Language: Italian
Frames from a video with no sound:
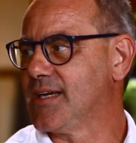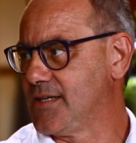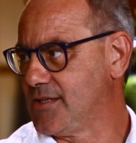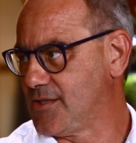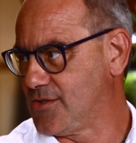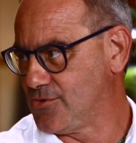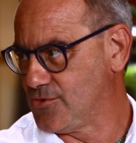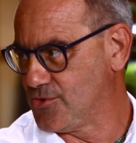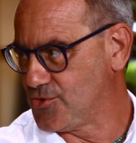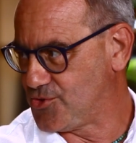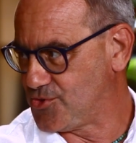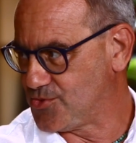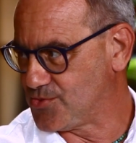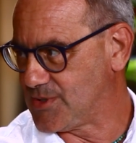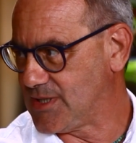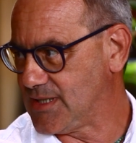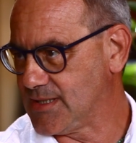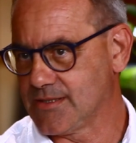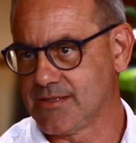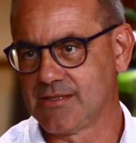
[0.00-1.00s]
che è
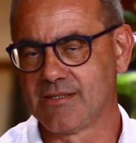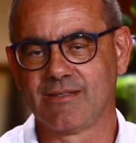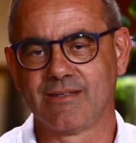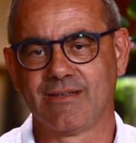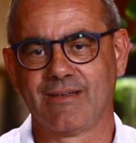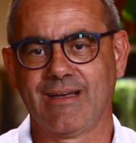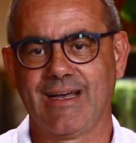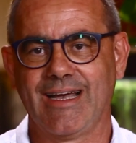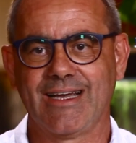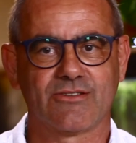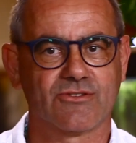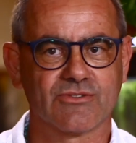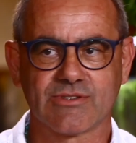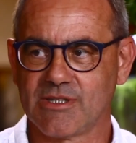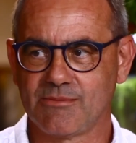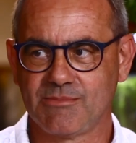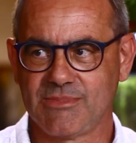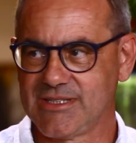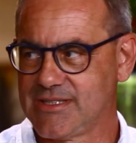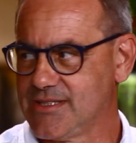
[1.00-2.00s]
riconosciuta mm -hmm. è
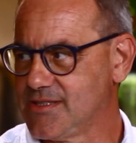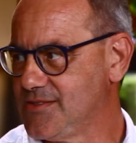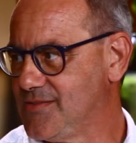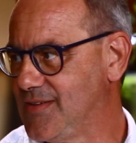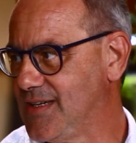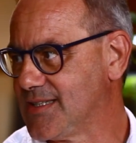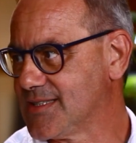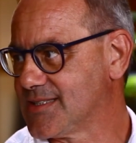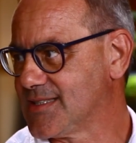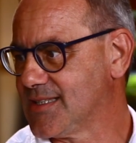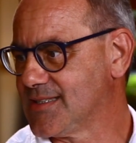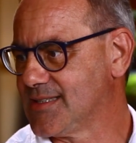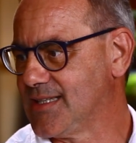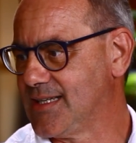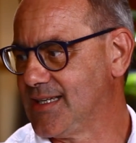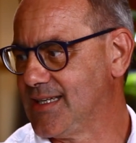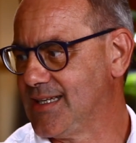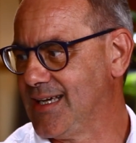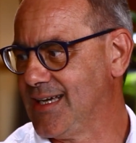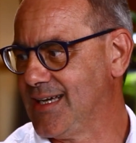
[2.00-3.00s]
totalmente diversa
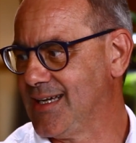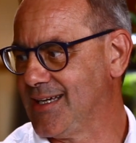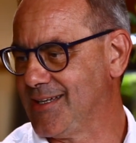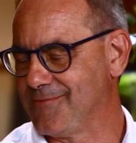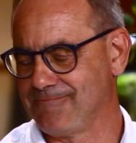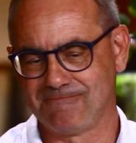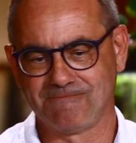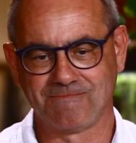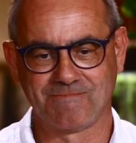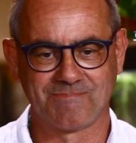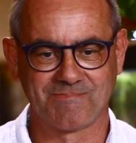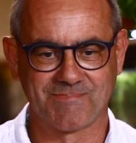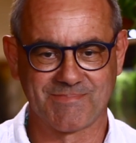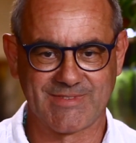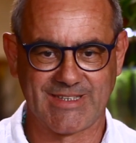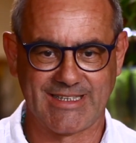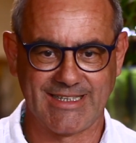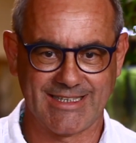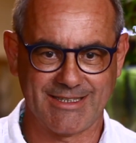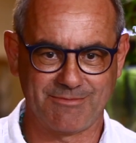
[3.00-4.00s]
dalla
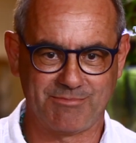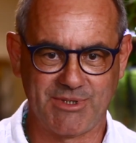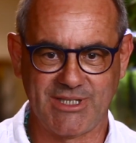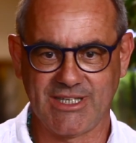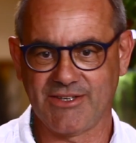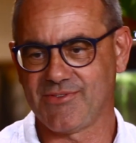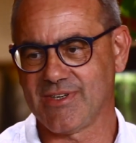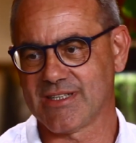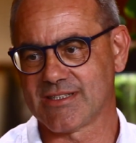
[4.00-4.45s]
terapia